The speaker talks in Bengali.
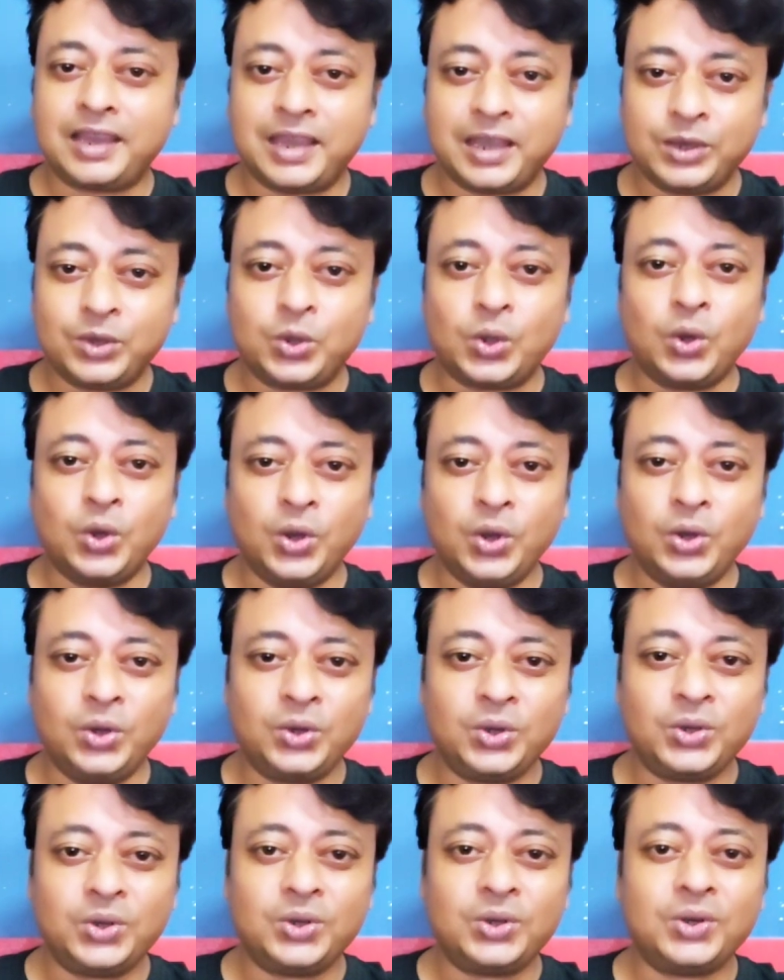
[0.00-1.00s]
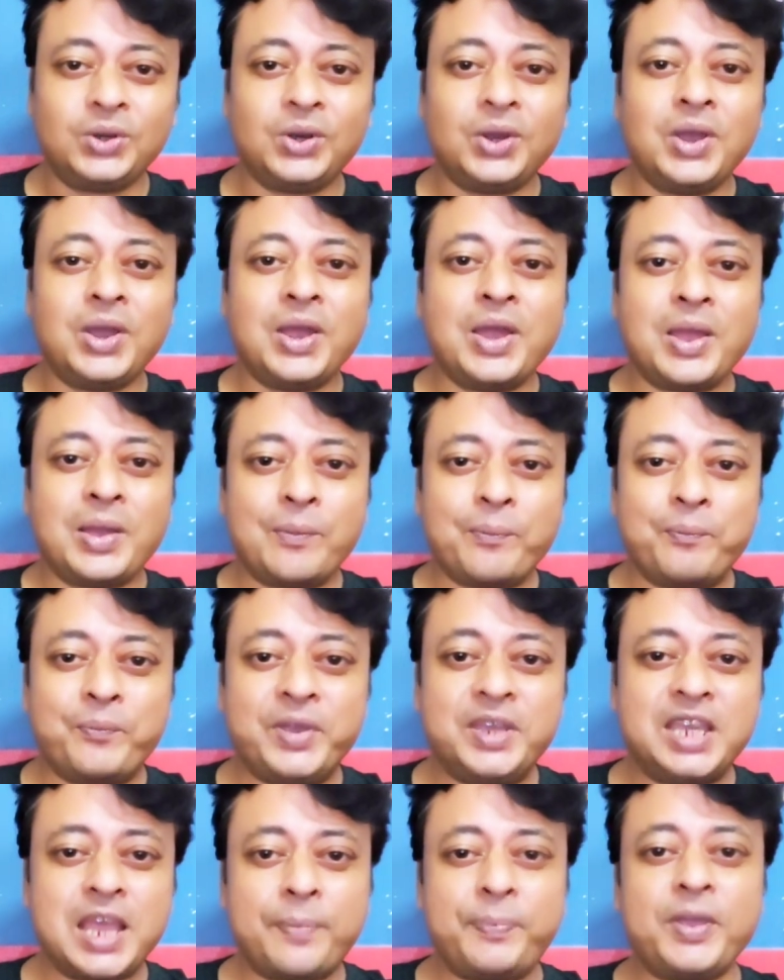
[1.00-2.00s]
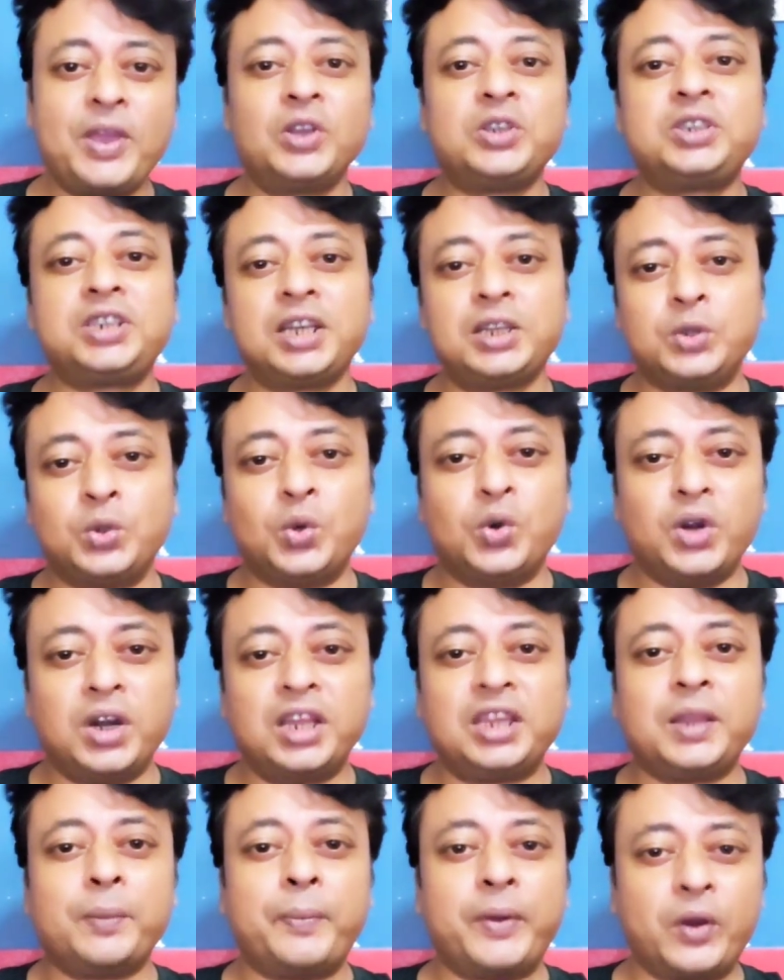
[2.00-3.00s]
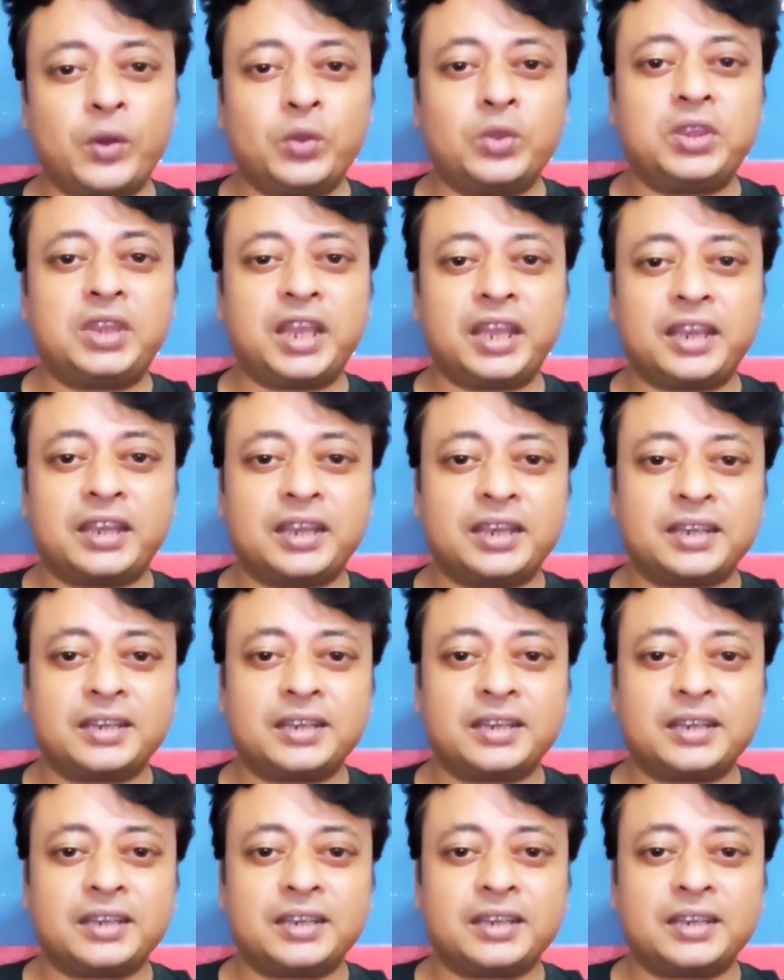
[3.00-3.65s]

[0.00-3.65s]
কিন্তু বিজেপি হচ্ছে দুর্নীতি বিরুদ্ধে